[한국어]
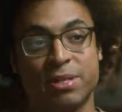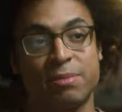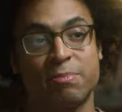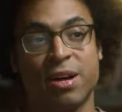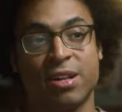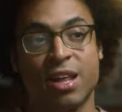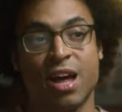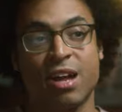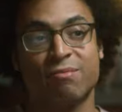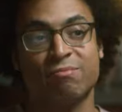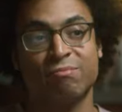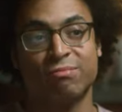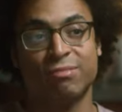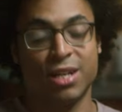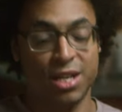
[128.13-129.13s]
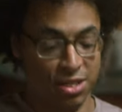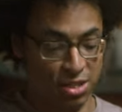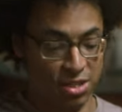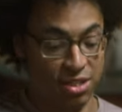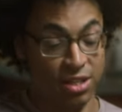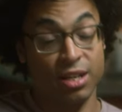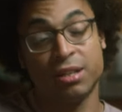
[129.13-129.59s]
이렇게 착하게
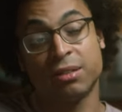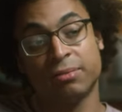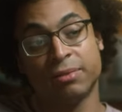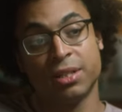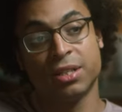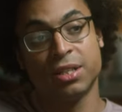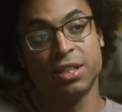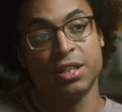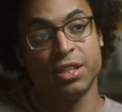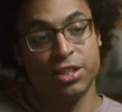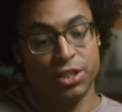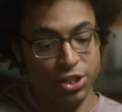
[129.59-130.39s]
사는 나에게 왜요?